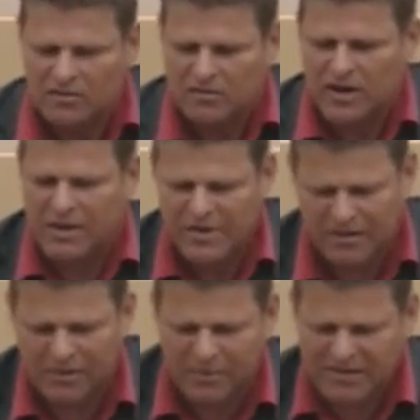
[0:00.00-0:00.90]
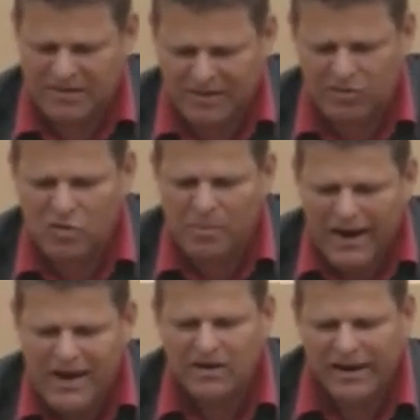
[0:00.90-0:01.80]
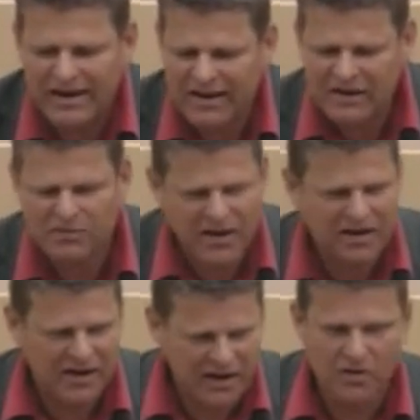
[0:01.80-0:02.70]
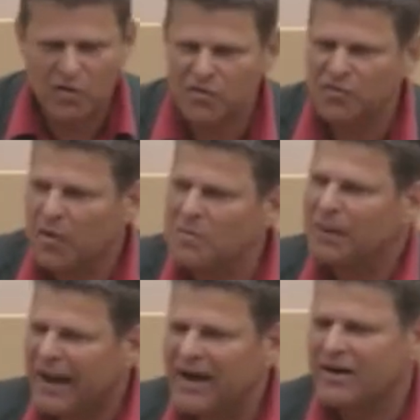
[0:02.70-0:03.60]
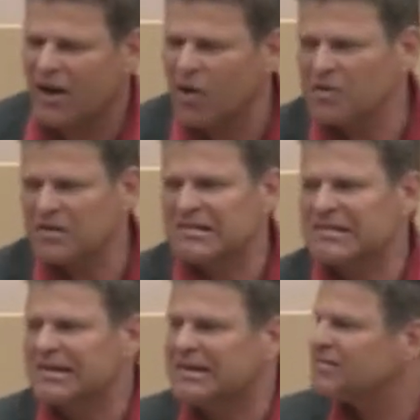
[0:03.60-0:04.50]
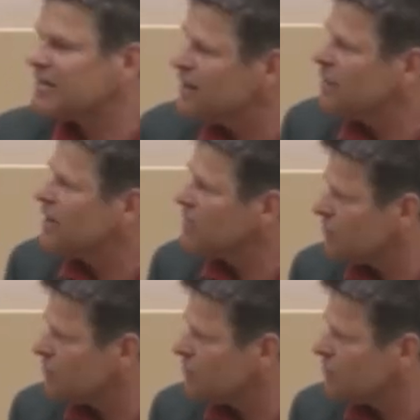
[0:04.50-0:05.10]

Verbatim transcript: Herr Ministerpräsident, zu Bayern. Energiewende in und von Bayern aus, das ist ja das Thema,